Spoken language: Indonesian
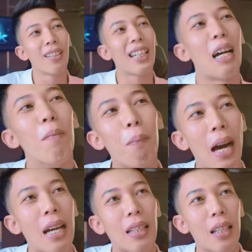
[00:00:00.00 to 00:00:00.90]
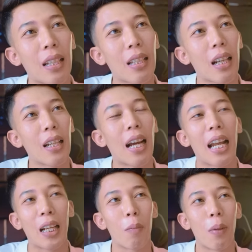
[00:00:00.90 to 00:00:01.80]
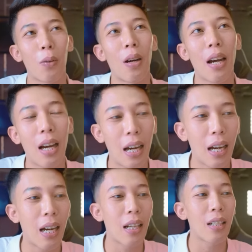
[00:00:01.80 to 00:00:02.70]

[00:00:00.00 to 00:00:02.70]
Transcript: gampang ke trigger dengan kemewahan,